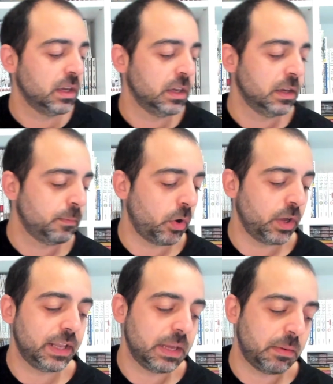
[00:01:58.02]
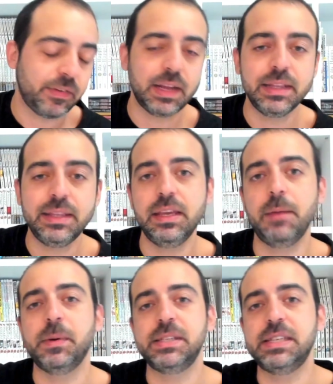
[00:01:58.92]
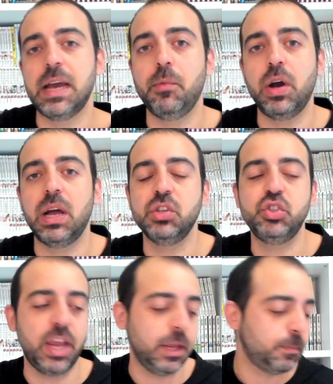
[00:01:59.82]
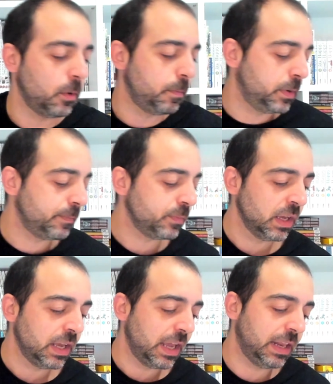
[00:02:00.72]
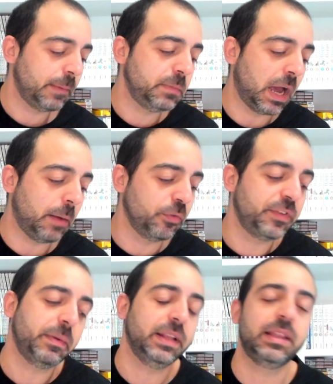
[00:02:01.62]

Poi andiamo avanti e passiamo a J-Pop ed abbiamo ovviamente